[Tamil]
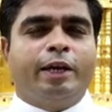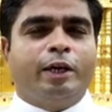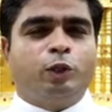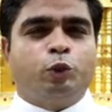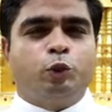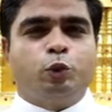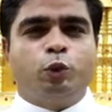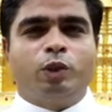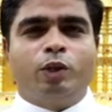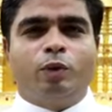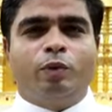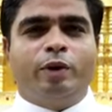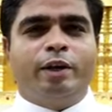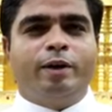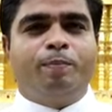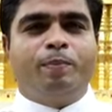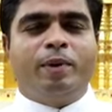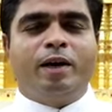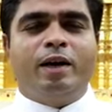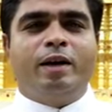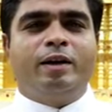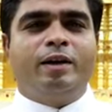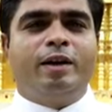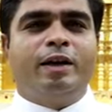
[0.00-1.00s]
இயேசு தன்னுடைய
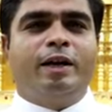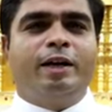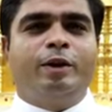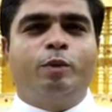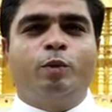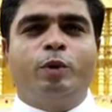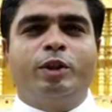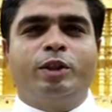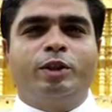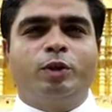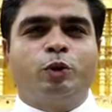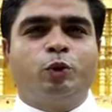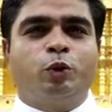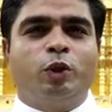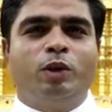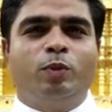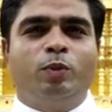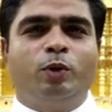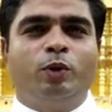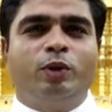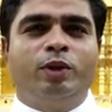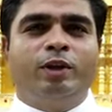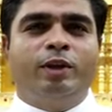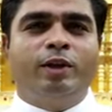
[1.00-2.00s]
பாடுகளை குறித்து
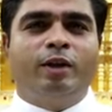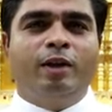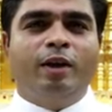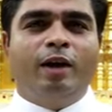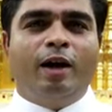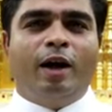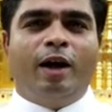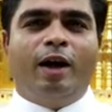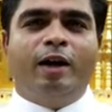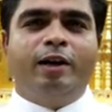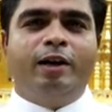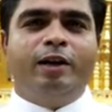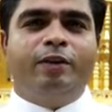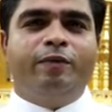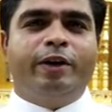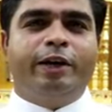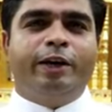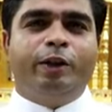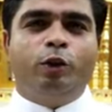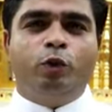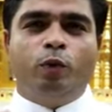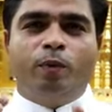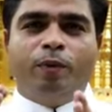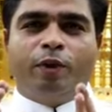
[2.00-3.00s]
சொன்னபோது
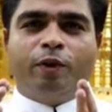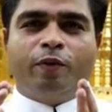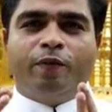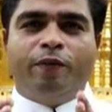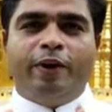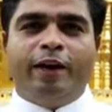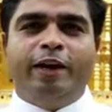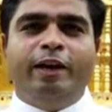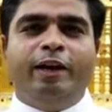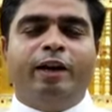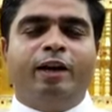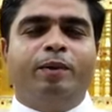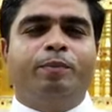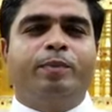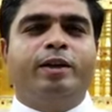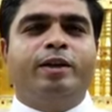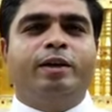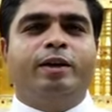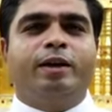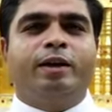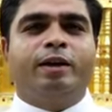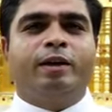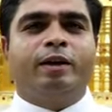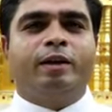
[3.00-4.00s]
ஆண்டவர் இது உமக்கு வேண்டாம்
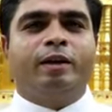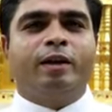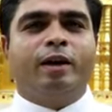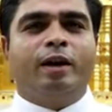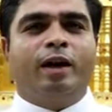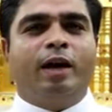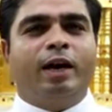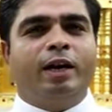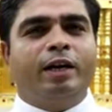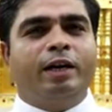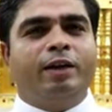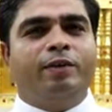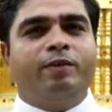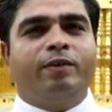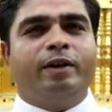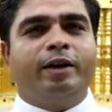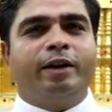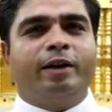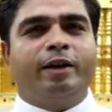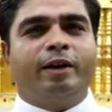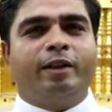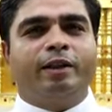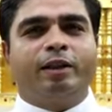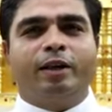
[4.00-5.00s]
என்று
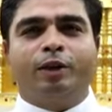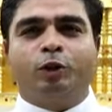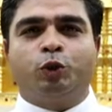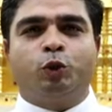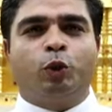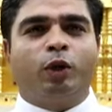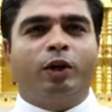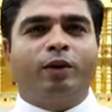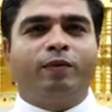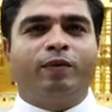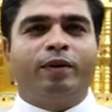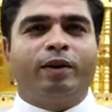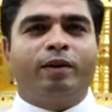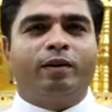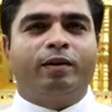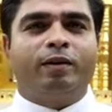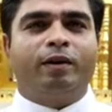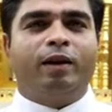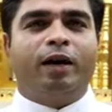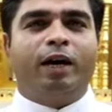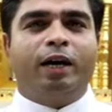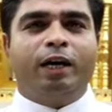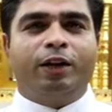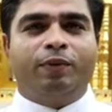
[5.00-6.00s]
ஆண்டவரை இடத்துல சொன்னவர்
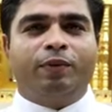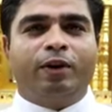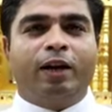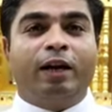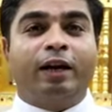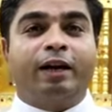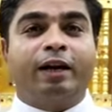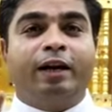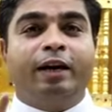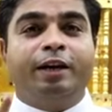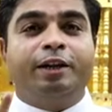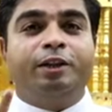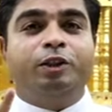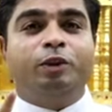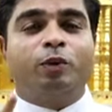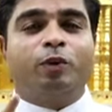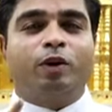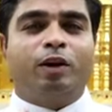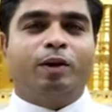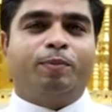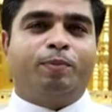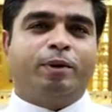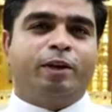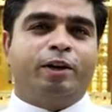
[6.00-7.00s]
ஆண்டவரால் கடிந்து
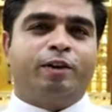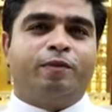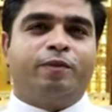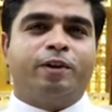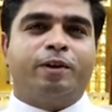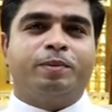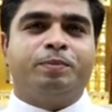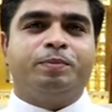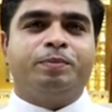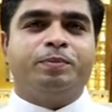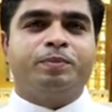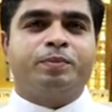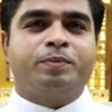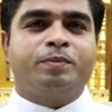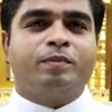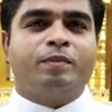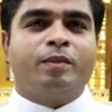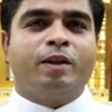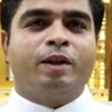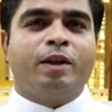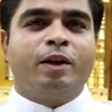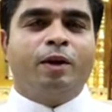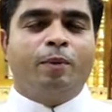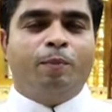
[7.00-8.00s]
கொள்ளப்பட்டவர்
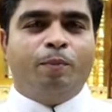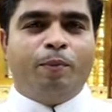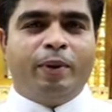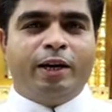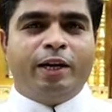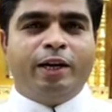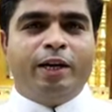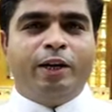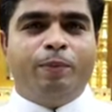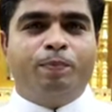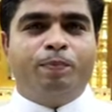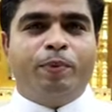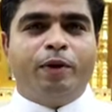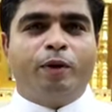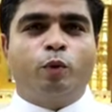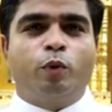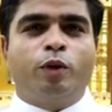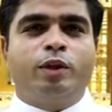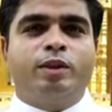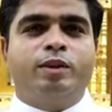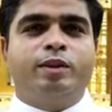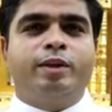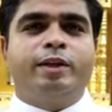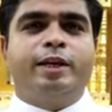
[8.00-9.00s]
மன்னிப்பை
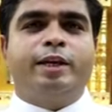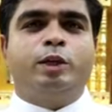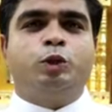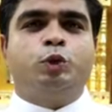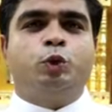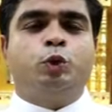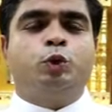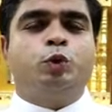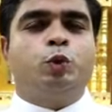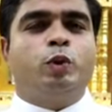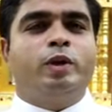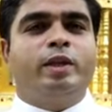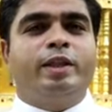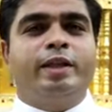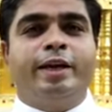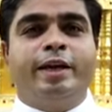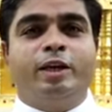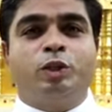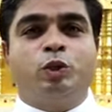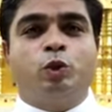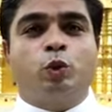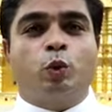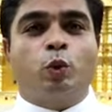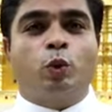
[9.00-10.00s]
குறித்து இயேசு சொன்னதை
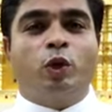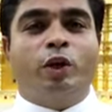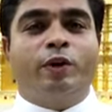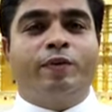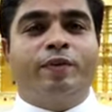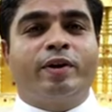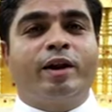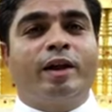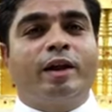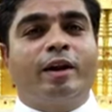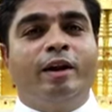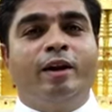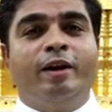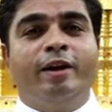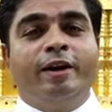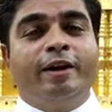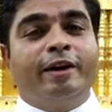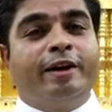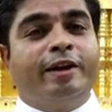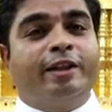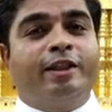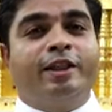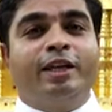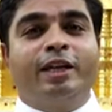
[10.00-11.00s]
ஏற்றுக்கொண்டவர் ஆனால்
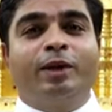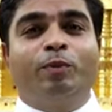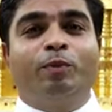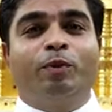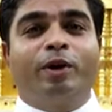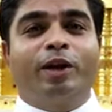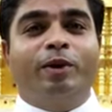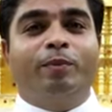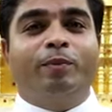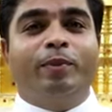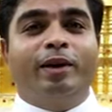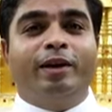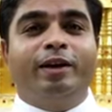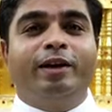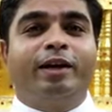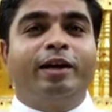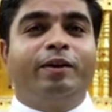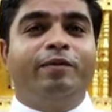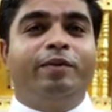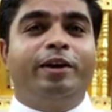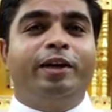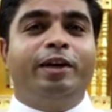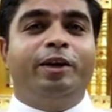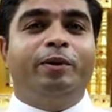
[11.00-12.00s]
எத்தனை முறை
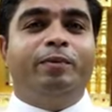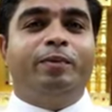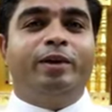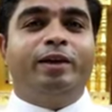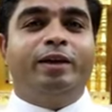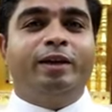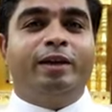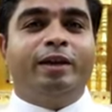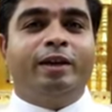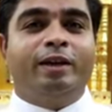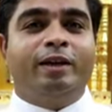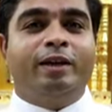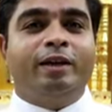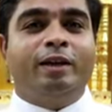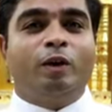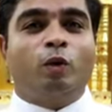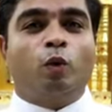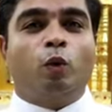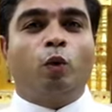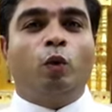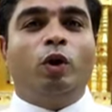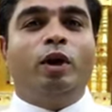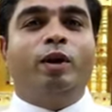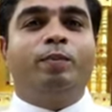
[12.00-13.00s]
மன்னிக்க வேண்டும் என்று
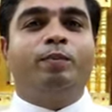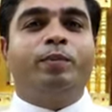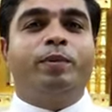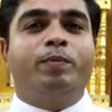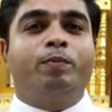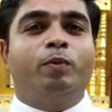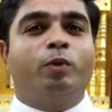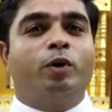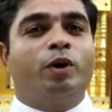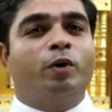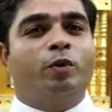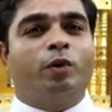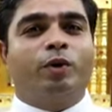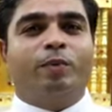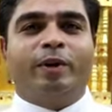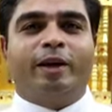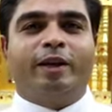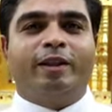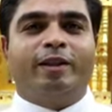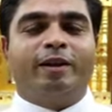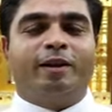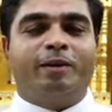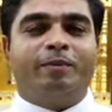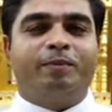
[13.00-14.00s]
குழம்பி போன ஒரு
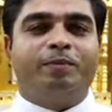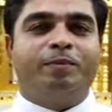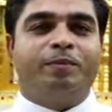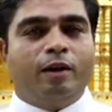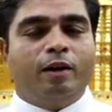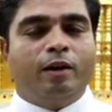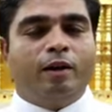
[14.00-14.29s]
மனிதர்